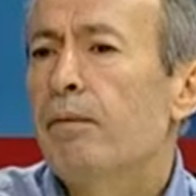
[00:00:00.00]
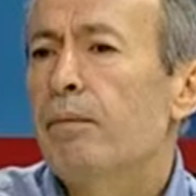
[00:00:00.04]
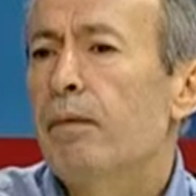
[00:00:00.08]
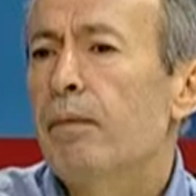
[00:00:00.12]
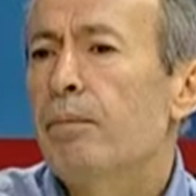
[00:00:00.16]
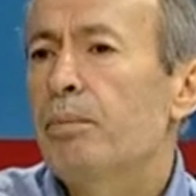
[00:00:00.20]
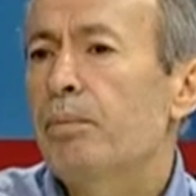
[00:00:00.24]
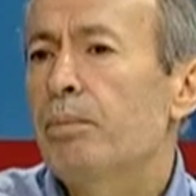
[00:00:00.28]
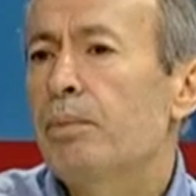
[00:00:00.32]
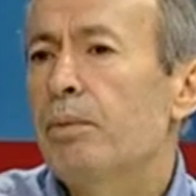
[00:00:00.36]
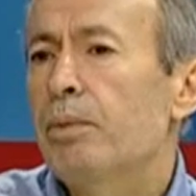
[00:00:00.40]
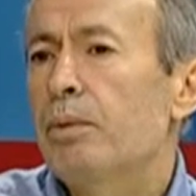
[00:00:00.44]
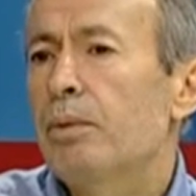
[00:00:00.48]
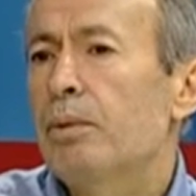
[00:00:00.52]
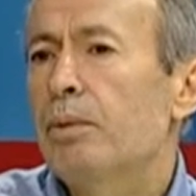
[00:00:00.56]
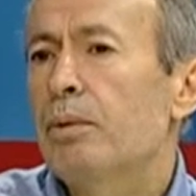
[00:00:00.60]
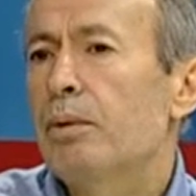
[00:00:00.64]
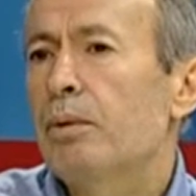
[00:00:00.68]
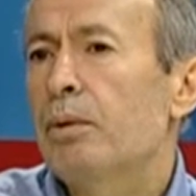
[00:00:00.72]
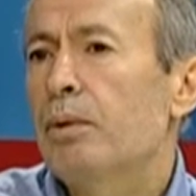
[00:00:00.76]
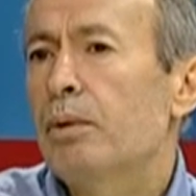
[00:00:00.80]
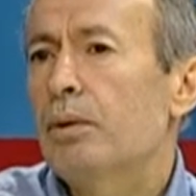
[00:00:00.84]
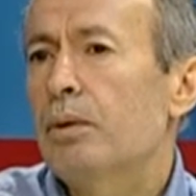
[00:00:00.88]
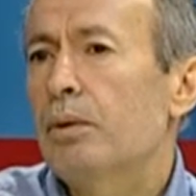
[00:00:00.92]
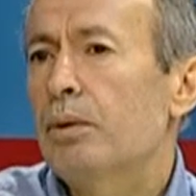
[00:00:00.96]
Ve bu e,
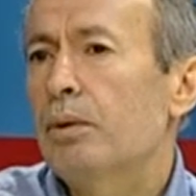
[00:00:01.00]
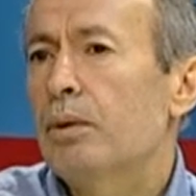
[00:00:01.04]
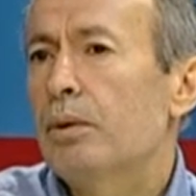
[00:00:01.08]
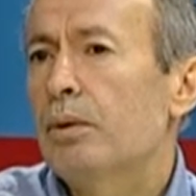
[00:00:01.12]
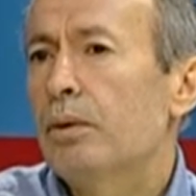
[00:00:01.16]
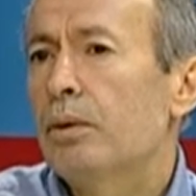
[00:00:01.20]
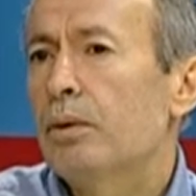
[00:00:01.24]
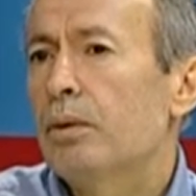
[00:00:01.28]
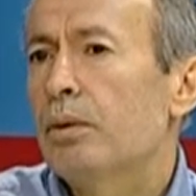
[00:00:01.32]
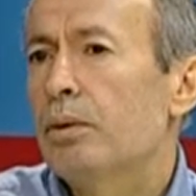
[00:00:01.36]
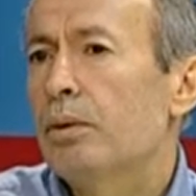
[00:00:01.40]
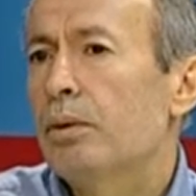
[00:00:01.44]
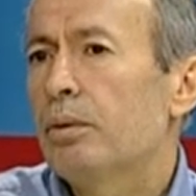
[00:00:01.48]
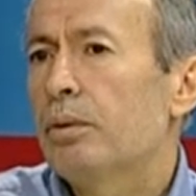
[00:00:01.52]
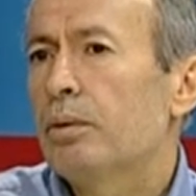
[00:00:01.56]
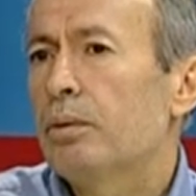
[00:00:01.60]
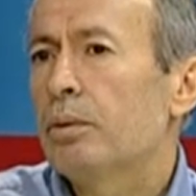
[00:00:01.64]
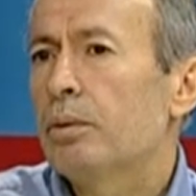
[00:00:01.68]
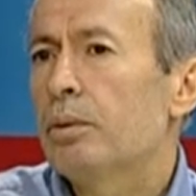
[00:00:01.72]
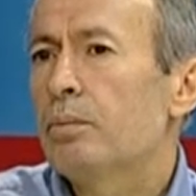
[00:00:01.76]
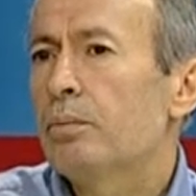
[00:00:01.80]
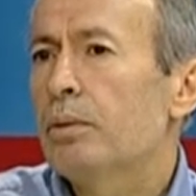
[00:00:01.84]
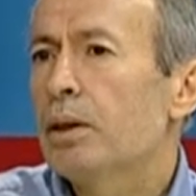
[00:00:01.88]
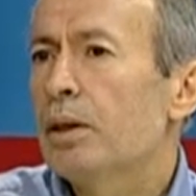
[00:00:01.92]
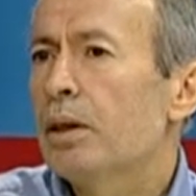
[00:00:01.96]
e
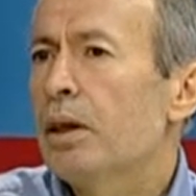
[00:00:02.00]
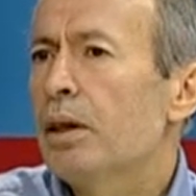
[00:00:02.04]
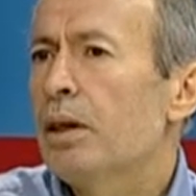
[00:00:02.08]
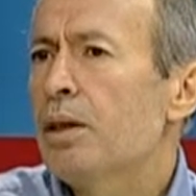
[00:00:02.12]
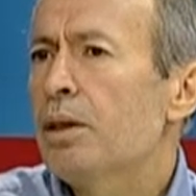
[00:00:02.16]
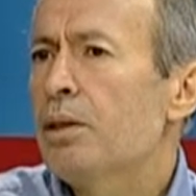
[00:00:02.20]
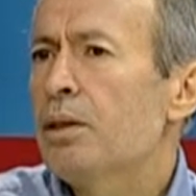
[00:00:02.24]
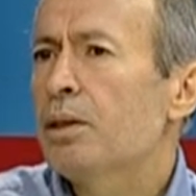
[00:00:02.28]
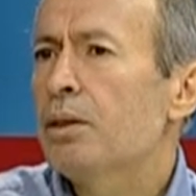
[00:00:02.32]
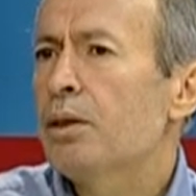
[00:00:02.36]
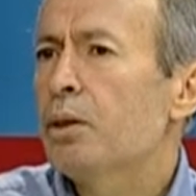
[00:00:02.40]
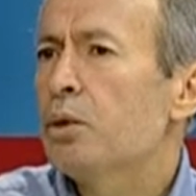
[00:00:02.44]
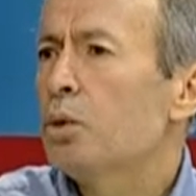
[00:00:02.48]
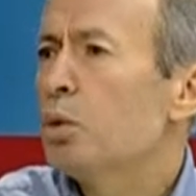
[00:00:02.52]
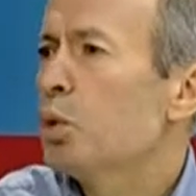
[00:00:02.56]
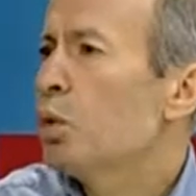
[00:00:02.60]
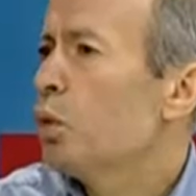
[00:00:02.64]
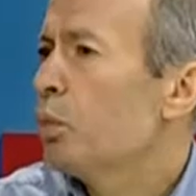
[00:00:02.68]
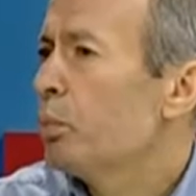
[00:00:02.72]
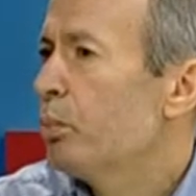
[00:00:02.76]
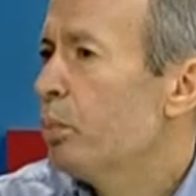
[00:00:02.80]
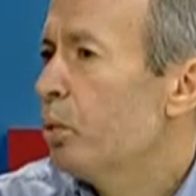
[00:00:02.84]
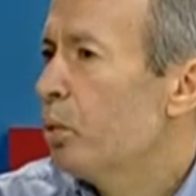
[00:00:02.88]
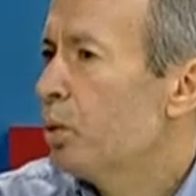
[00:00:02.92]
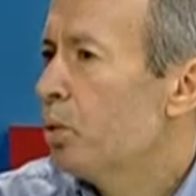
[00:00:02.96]
durumda gerçekten
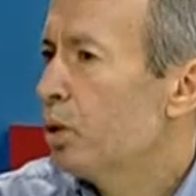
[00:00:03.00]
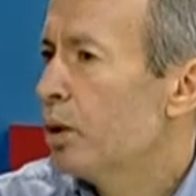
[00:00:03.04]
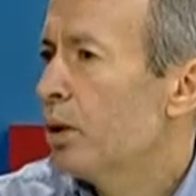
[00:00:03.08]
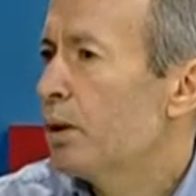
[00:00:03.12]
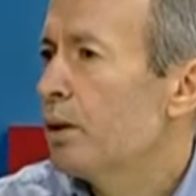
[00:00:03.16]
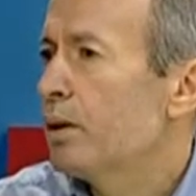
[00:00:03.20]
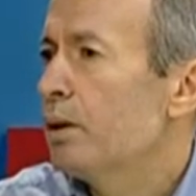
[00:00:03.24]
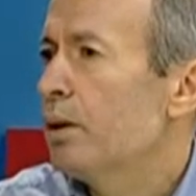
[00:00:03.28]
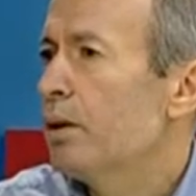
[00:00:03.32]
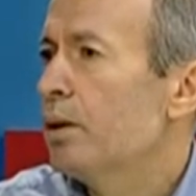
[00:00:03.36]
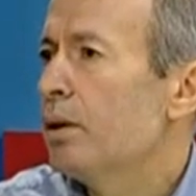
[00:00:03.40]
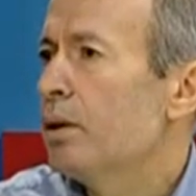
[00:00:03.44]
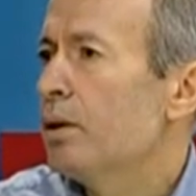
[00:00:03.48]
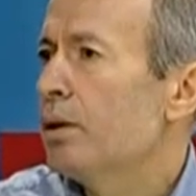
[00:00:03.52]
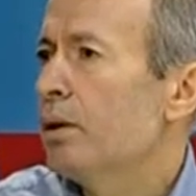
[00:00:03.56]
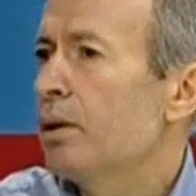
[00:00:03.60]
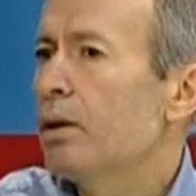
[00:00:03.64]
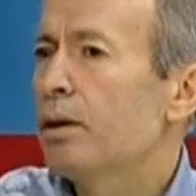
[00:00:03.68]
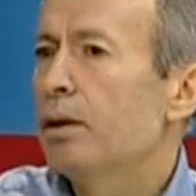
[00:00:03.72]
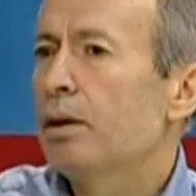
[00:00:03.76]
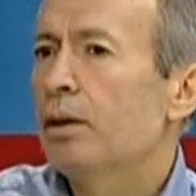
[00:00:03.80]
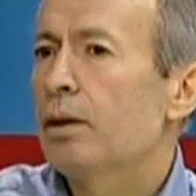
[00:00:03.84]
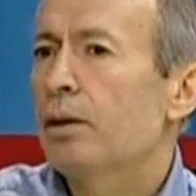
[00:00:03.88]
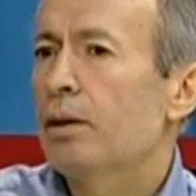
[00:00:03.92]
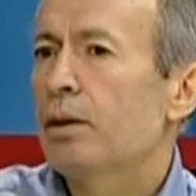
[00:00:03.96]
çok büyük kitleleri
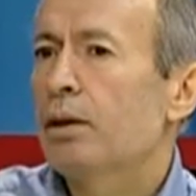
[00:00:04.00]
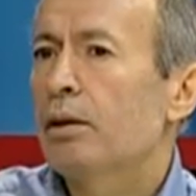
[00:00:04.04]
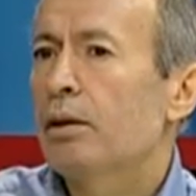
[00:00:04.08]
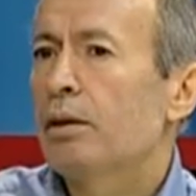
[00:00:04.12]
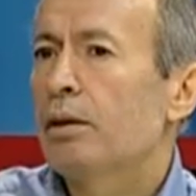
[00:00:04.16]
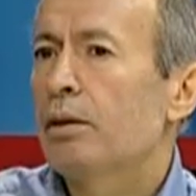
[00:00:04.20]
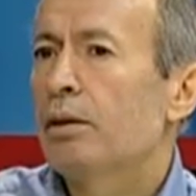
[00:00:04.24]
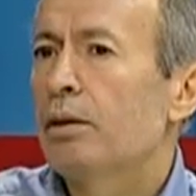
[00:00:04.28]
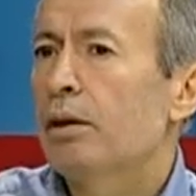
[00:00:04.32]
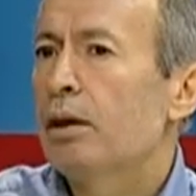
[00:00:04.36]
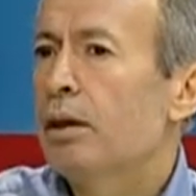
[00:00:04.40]
e,